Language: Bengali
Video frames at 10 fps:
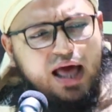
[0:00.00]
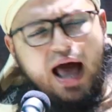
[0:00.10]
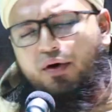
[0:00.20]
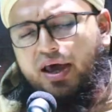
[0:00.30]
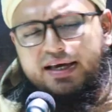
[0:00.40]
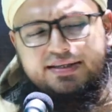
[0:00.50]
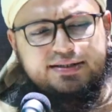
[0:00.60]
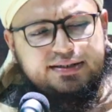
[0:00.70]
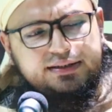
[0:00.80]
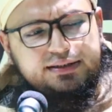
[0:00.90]
দাগ হয়ে
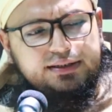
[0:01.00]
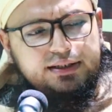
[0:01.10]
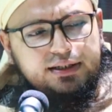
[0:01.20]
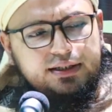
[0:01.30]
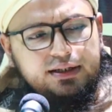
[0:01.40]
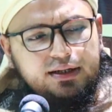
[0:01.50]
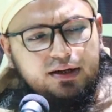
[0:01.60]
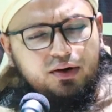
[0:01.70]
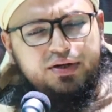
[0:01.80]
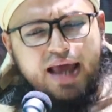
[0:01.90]
গেছে
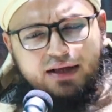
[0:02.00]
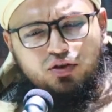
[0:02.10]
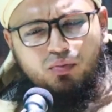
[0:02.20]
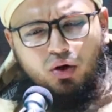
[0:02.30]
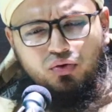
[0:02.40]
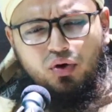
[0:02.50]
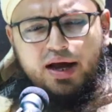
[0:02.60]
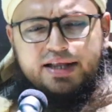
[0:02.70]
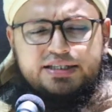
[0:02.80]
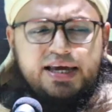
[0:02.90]
ওটা একদম
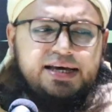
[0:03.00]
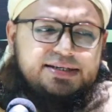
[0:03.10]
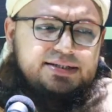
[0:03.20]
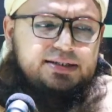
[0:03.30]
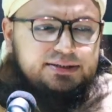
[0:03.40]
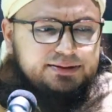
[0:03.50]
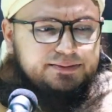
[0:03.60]
অন্ধকারে ছেয়ে গেছে